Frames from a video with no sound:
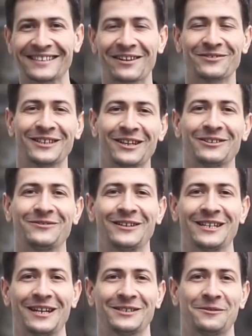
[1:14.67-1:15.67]
nie zawsze te
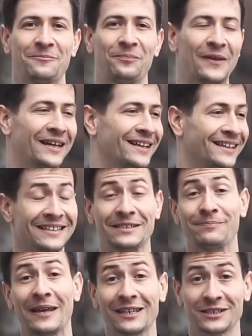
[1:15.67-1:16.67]
doświadczenia są y,
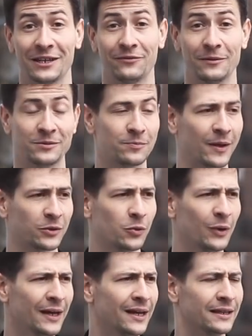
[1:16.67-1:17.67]
zbieżne w tym
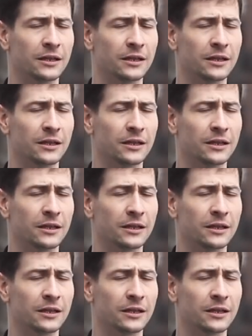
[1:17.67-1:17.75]
przypadku.